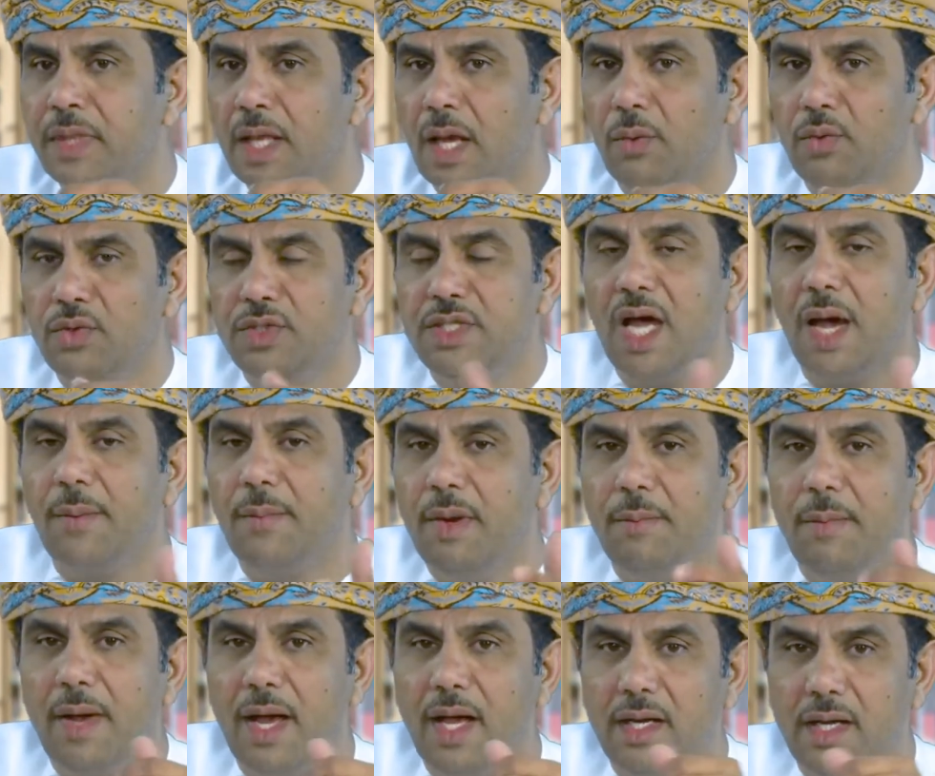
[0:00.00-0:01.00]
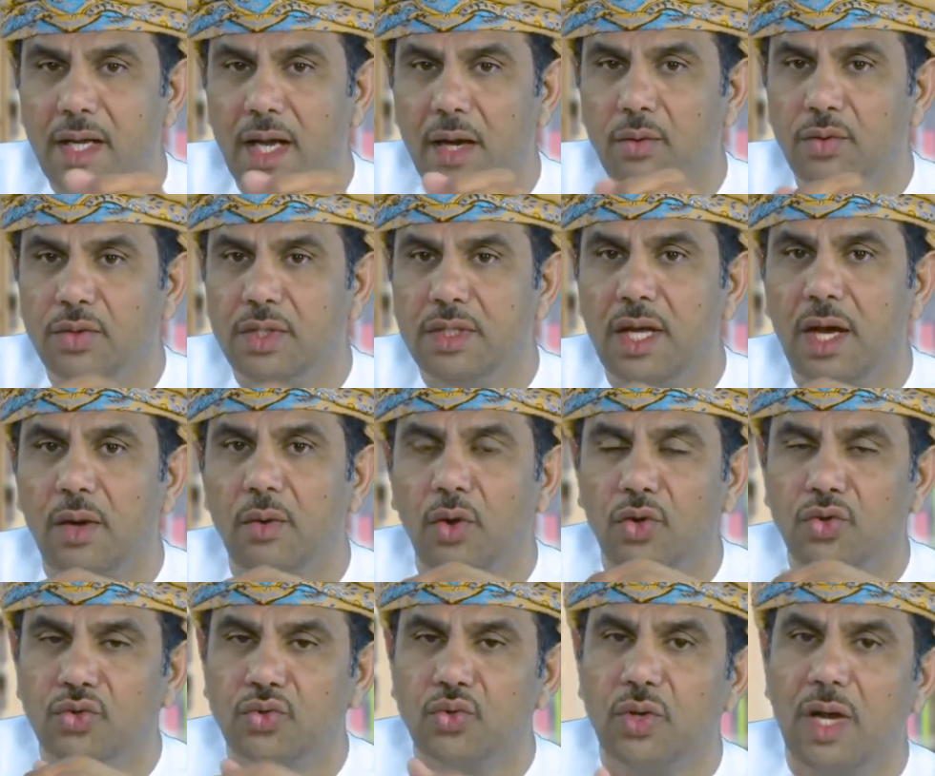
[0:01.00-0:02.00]
أو الدعم المالي أو
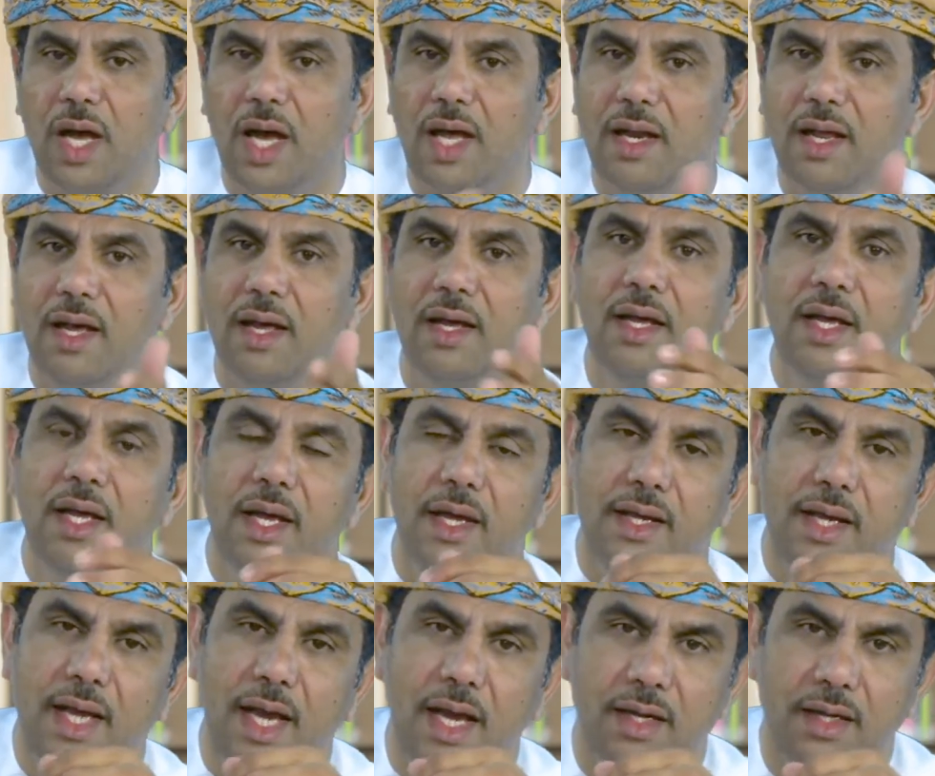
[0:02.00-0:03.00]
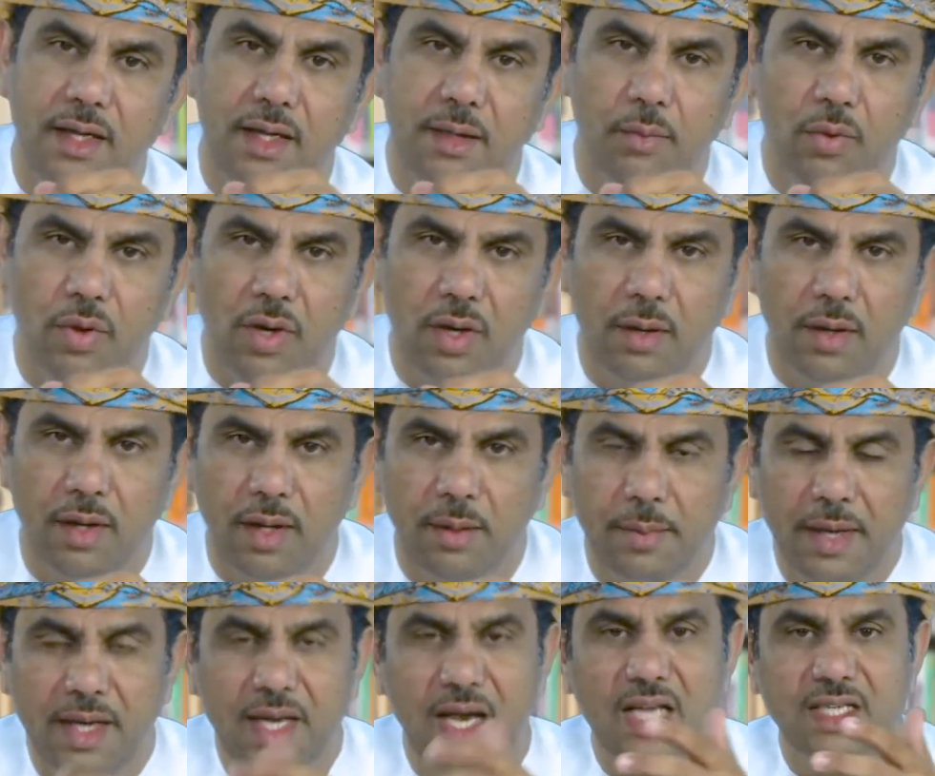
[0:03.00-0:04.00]
الحصول على يعني آه،
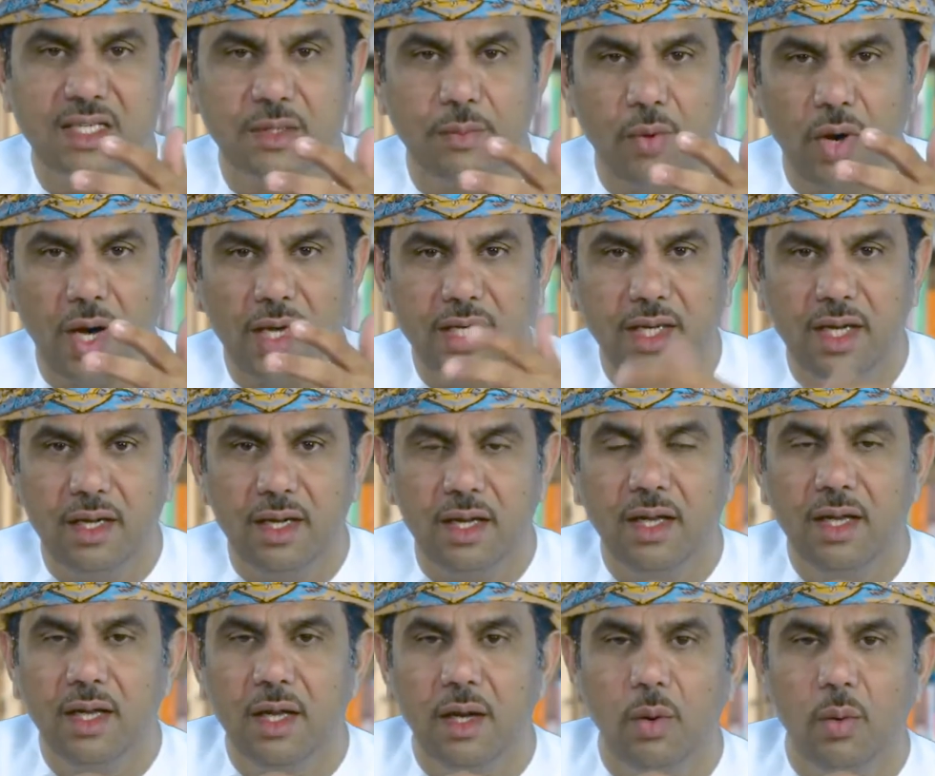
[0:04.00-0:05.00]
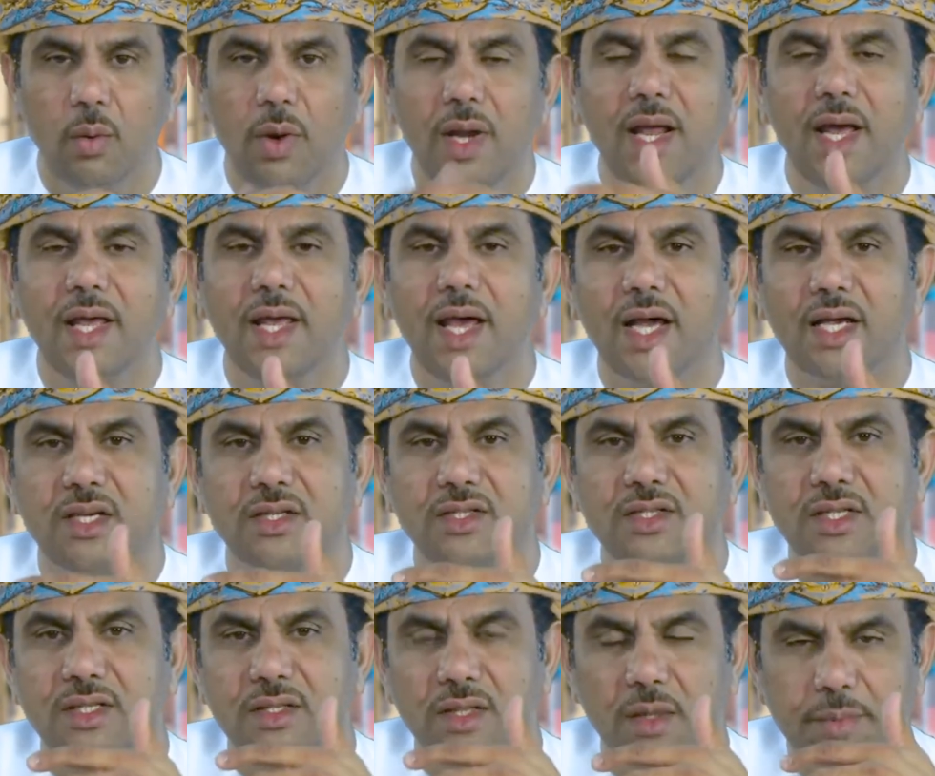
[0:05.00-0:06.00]
مكاسب معينة ولا
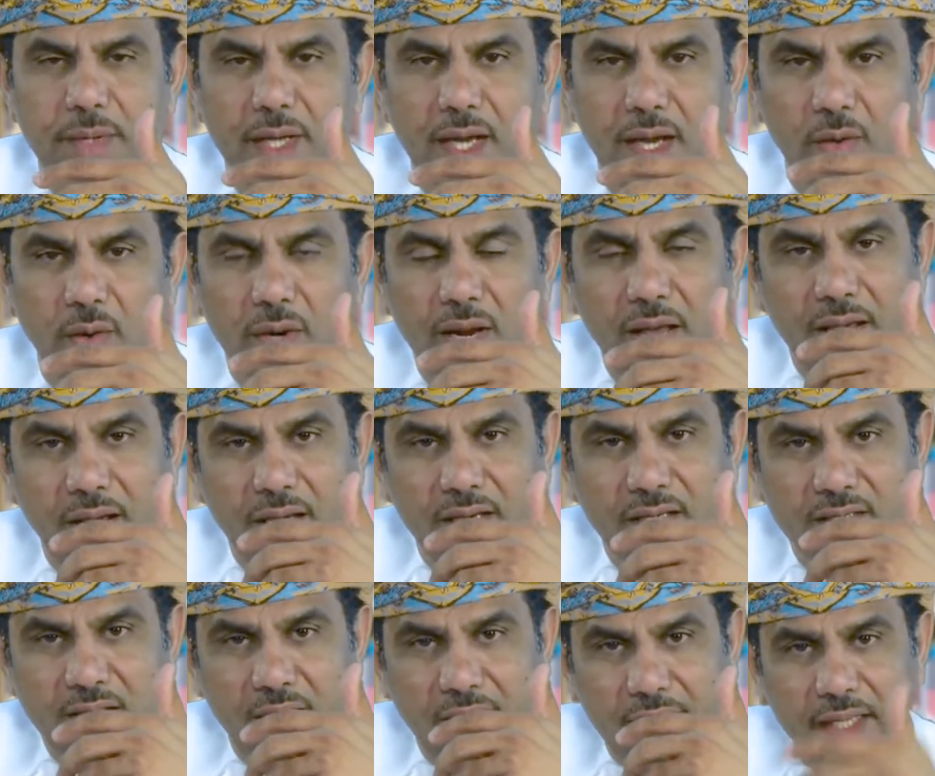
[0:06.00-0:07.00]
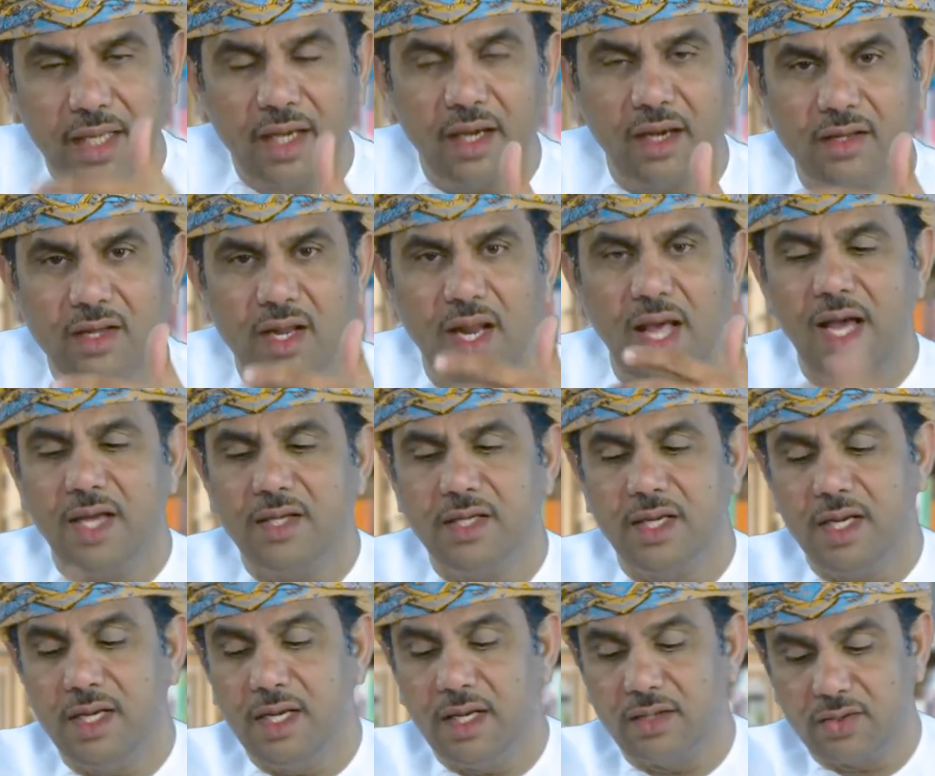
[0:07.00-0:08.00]
يعكس طبيعة ولا يعكس حقيقة الحاجة
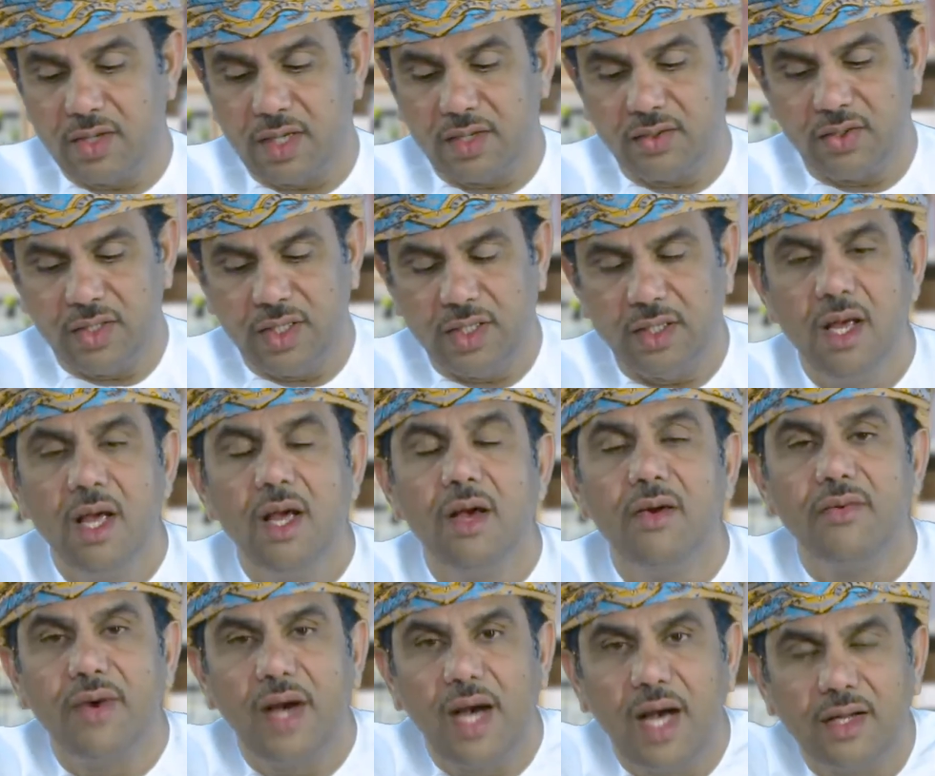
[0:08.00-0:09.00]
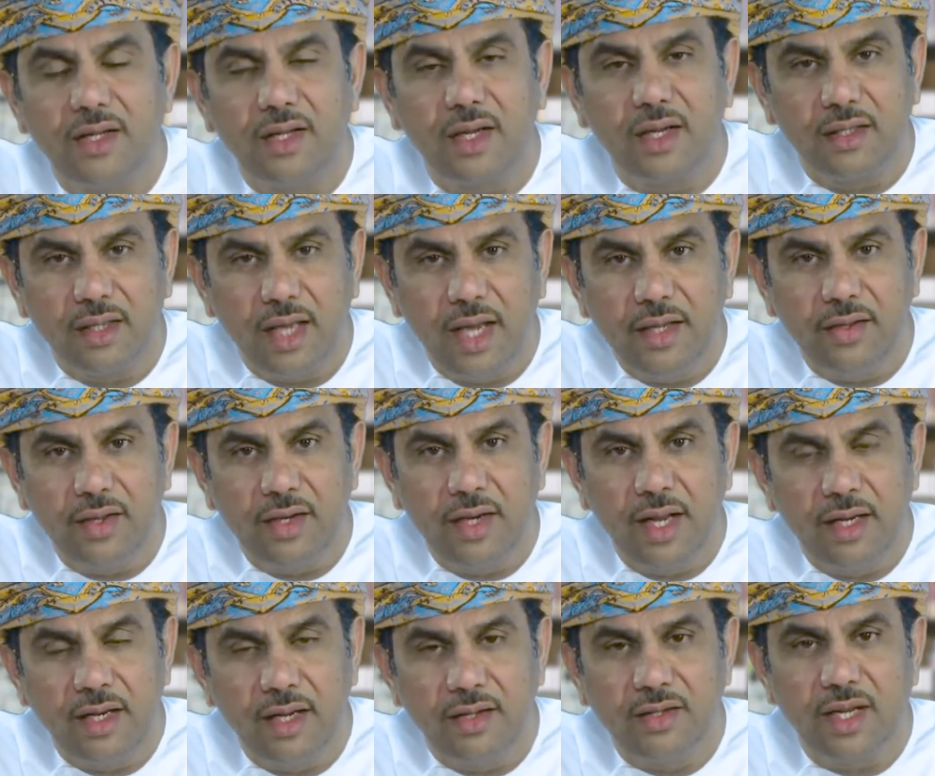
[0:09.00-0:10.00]
إلى التخطيط فأعتقد أيضا
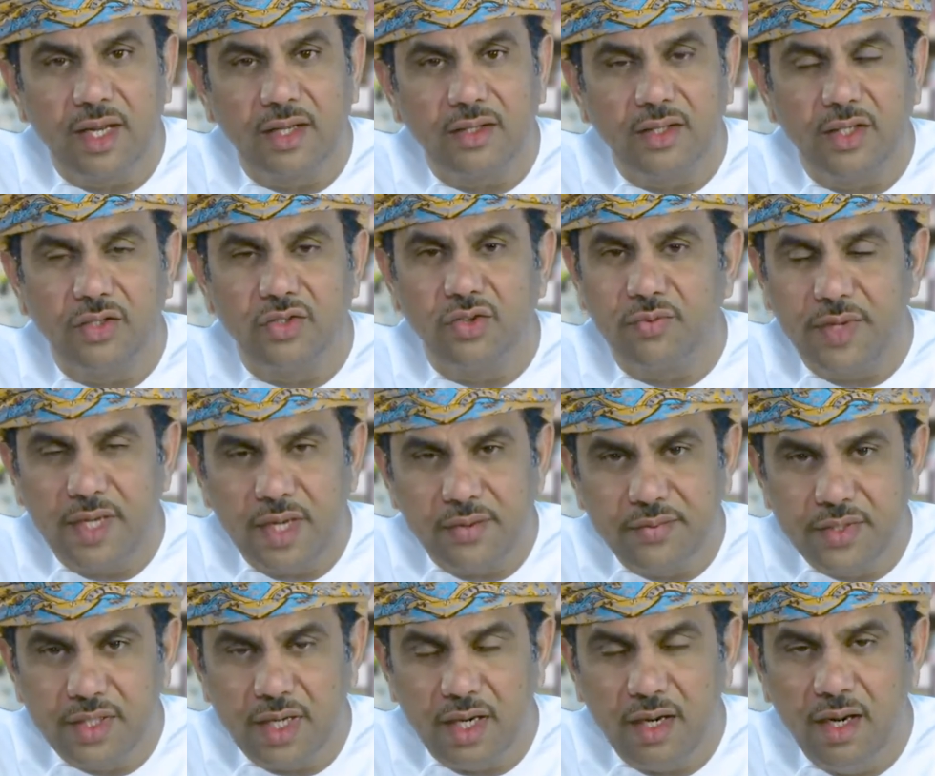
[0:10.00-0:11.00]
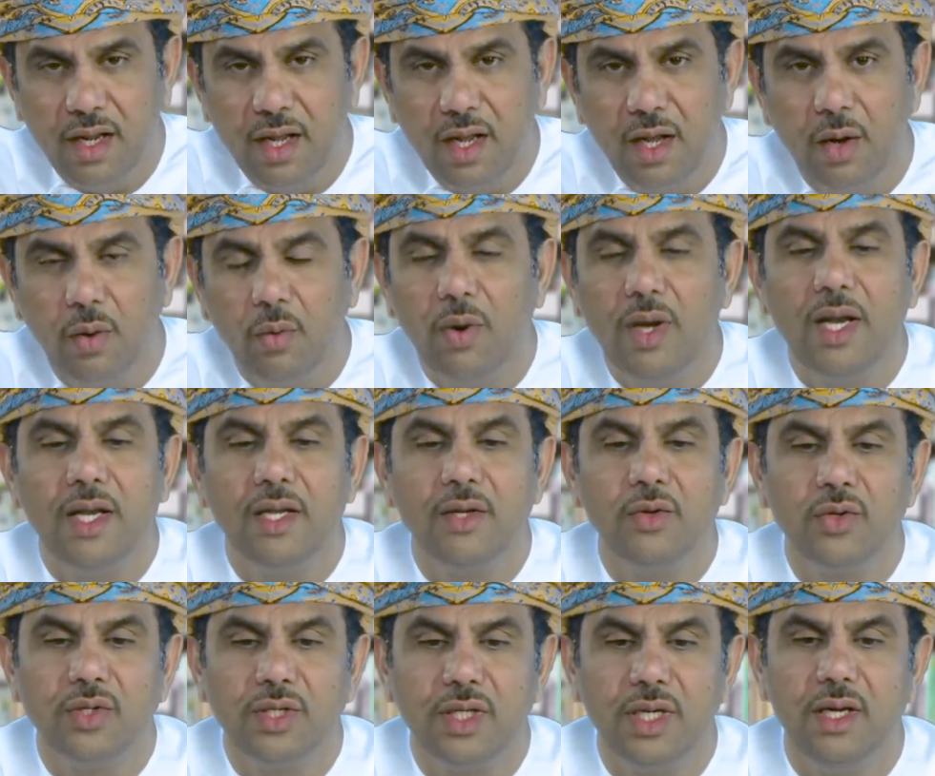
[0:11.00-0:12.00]
أن التخطيط سوف يفشل ولن
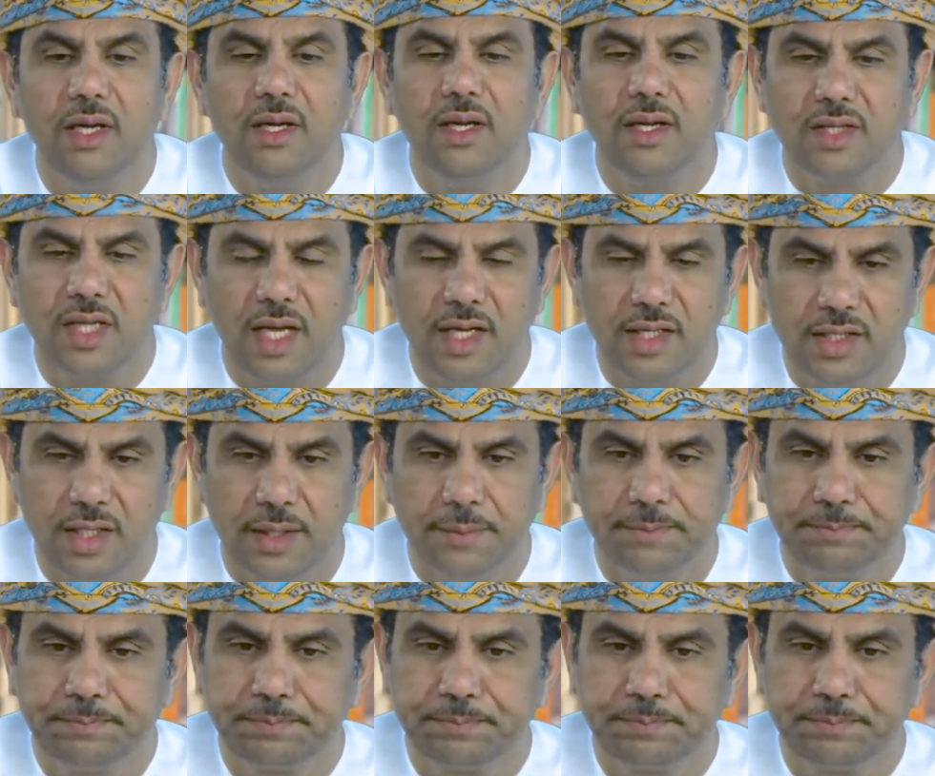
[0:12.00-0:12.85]
يؤتي نتائجه